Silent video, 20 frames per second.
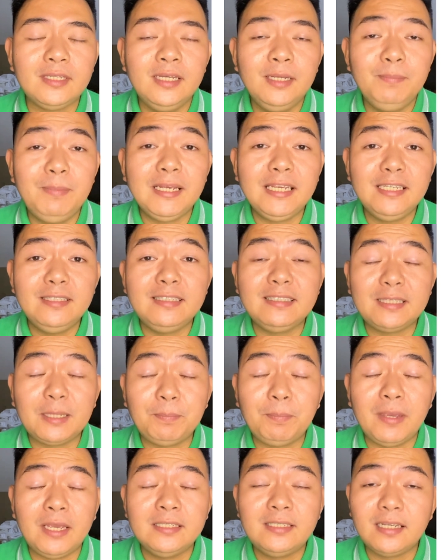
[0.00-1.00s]
pag
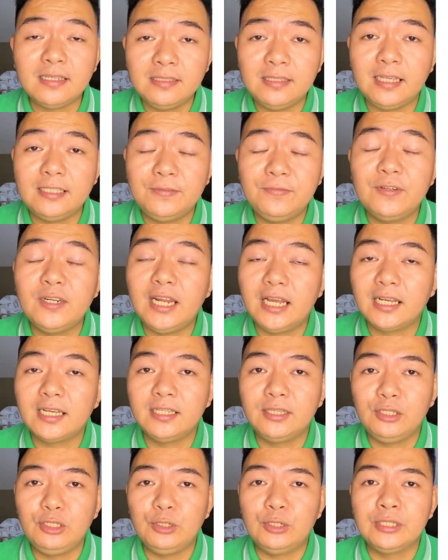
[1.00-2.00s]
InstaPay, successful
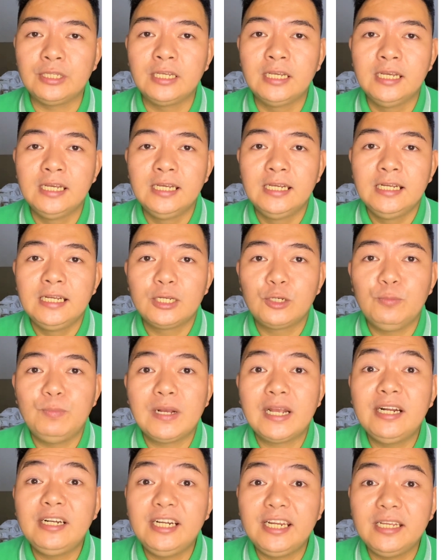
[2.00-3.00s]
agad yon
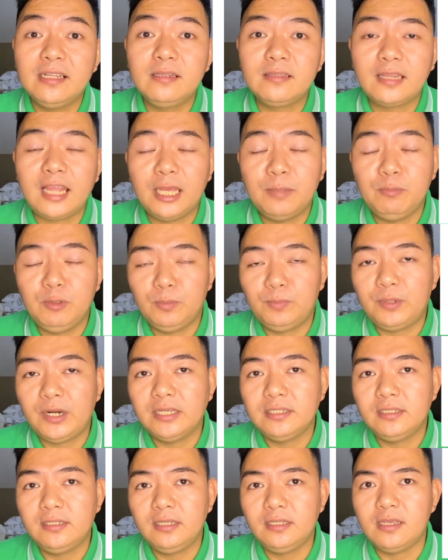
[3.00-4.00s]
Kumbaga real time yung
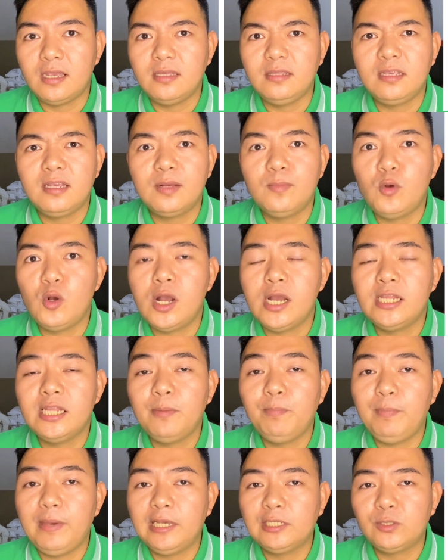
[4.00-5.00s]
processing niya. Hindi ka mukha
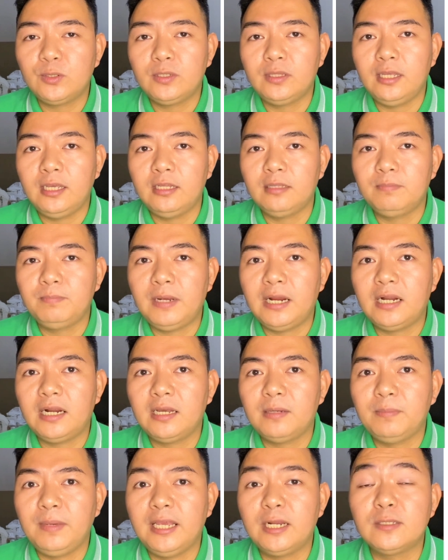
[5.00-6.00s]
ng PesoNet.
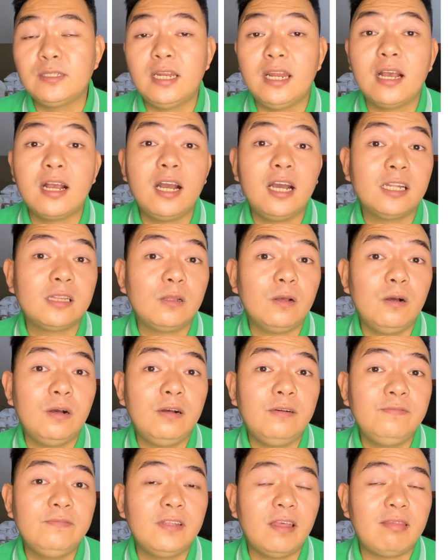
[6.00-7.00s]
Parang meron silang
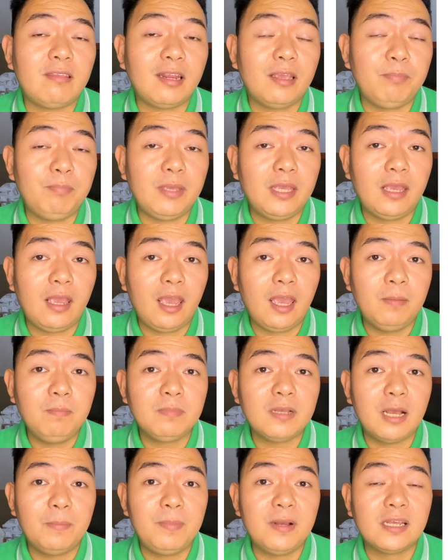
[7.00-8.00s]
cut-off na 3pm.
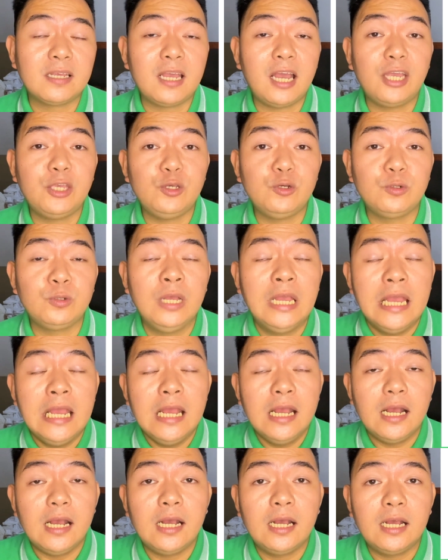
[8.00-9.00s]
Kapag kayong
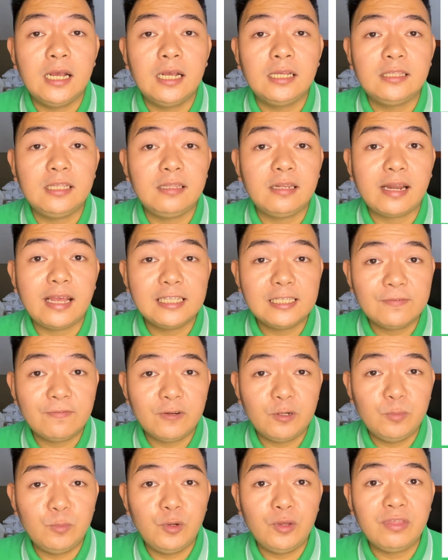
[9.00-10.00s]
uh, ah,
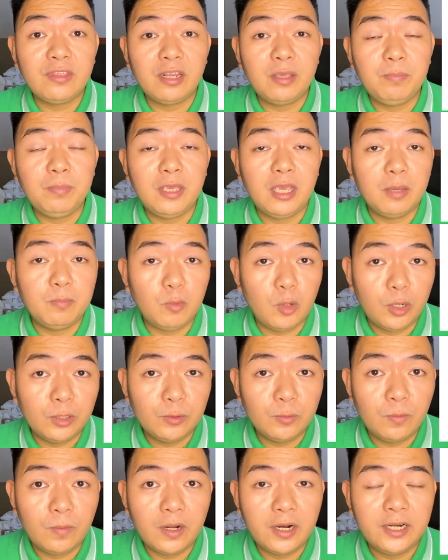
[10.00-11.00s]
tinransfer mo 3pm
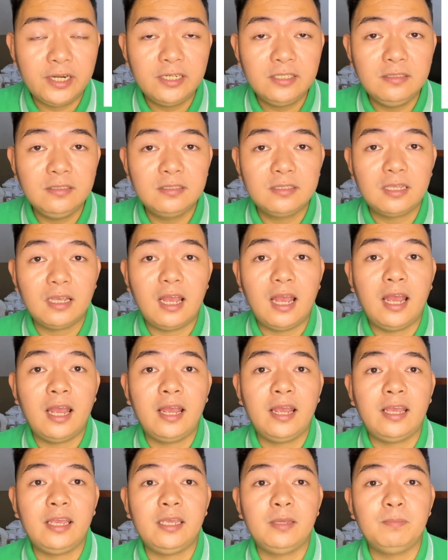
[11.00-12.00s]
onwards,
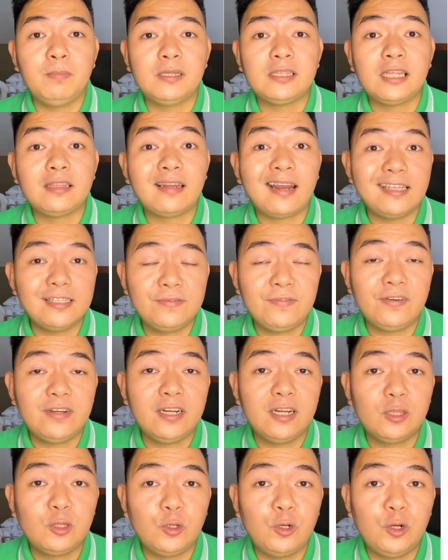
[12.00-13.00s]
ay matatransfer
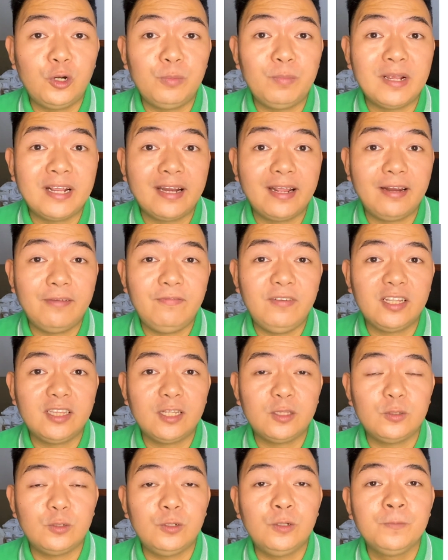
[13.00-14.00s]
na to or magre-reflect
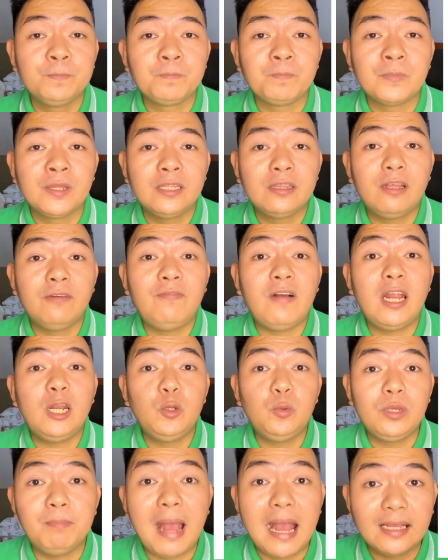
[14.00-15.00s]
na to the
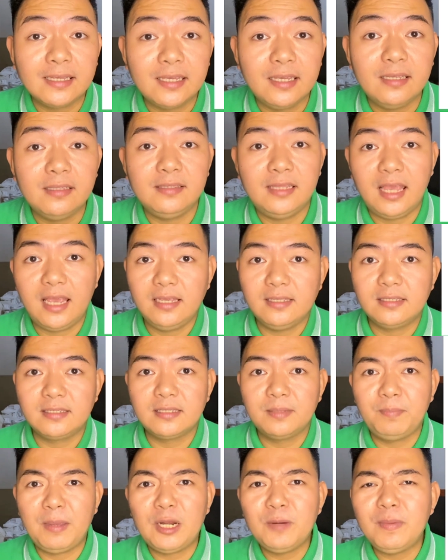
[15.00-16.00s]
following banking days.
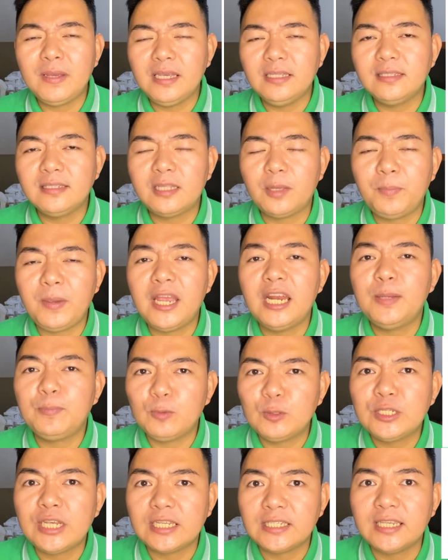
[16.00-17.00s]
Pero pag InstaPay, alam
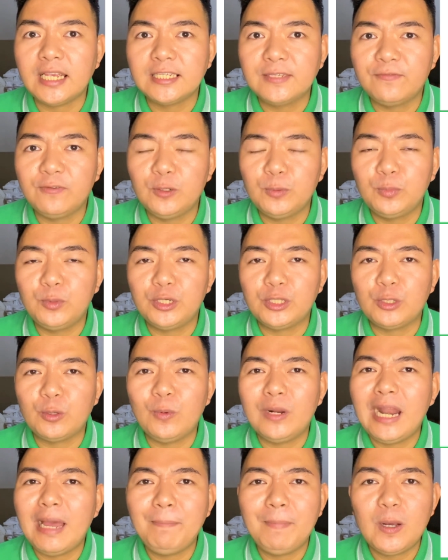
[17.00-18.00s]
ko successful po ito.
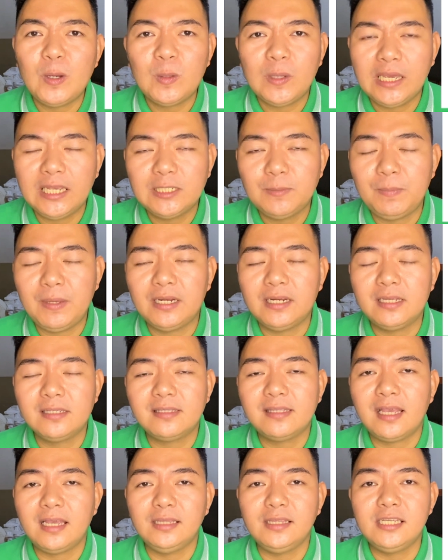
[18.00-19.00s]
Wala pa akong
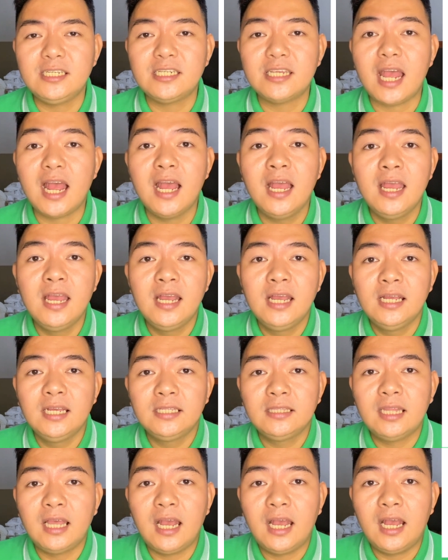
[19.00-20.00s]
experience na hindi siya
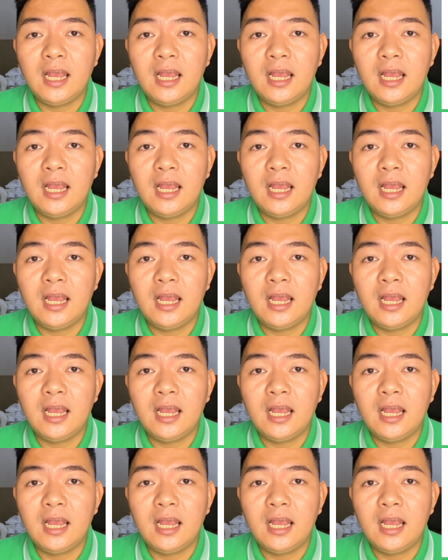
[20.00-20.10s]
na